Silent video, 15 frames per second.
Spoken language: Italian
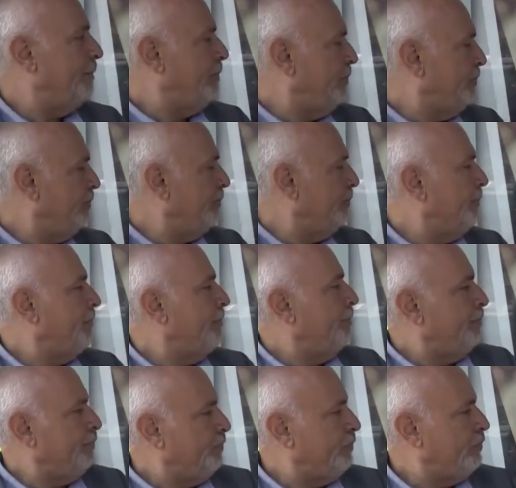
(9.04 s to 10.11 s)
la sorte,
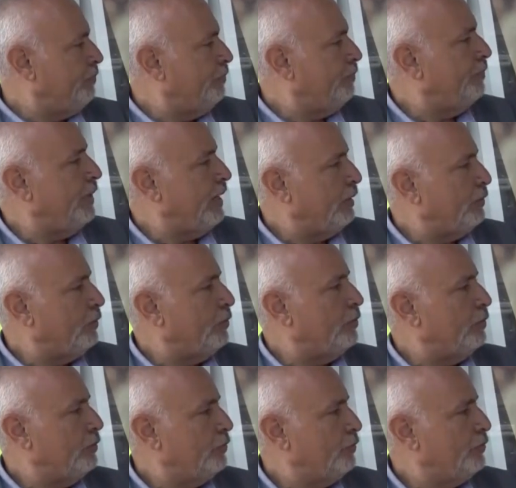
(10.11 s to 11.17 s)
assumere
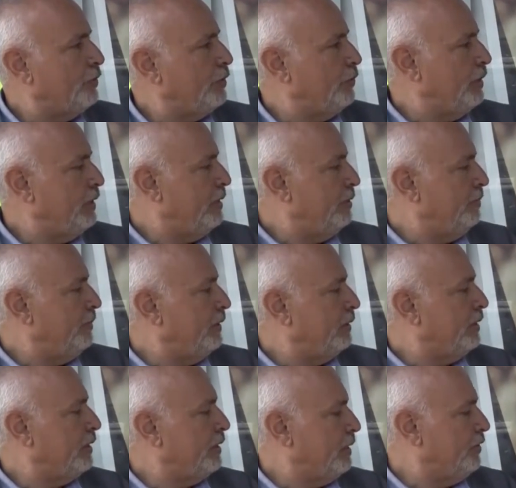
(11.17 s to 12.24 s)
alcol quando si guida
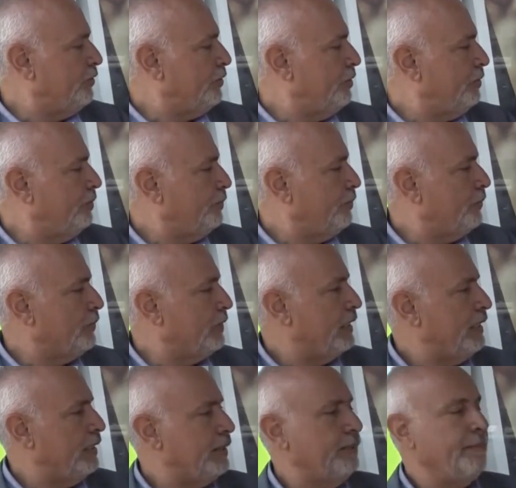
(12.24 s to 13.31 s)
aumenta il rischio di
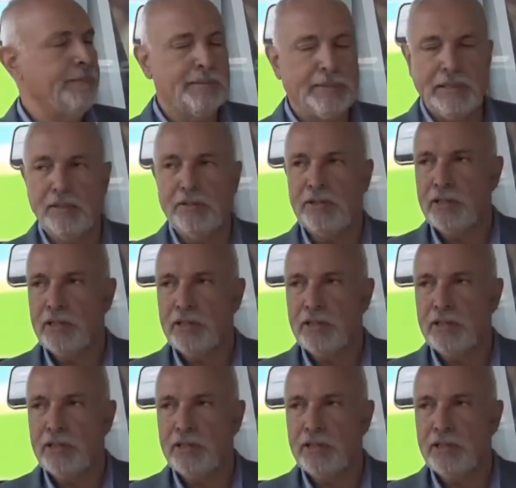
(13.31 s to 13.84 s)
provocare o di